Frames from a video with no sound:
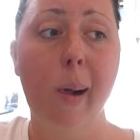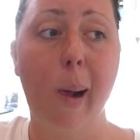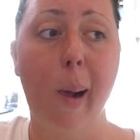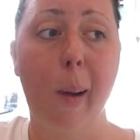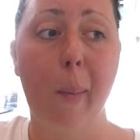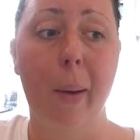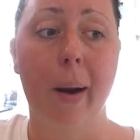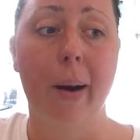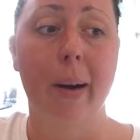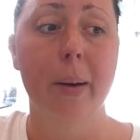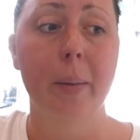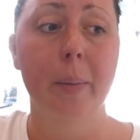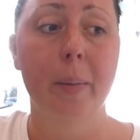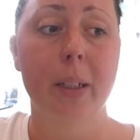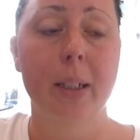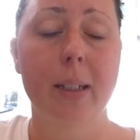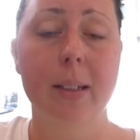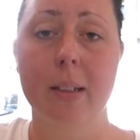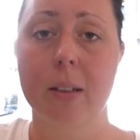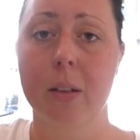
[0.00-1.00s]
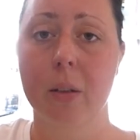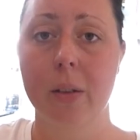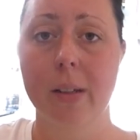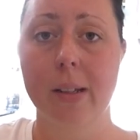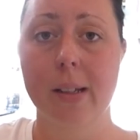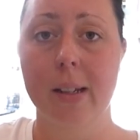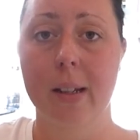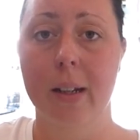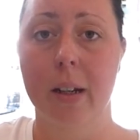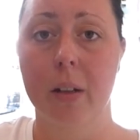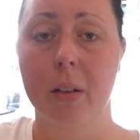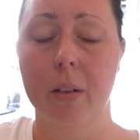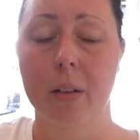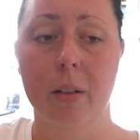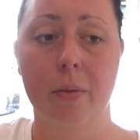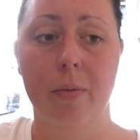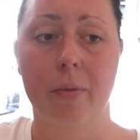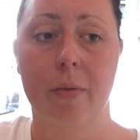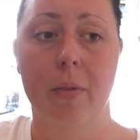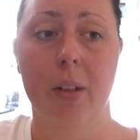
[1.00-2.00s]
Aber es ist günstiger und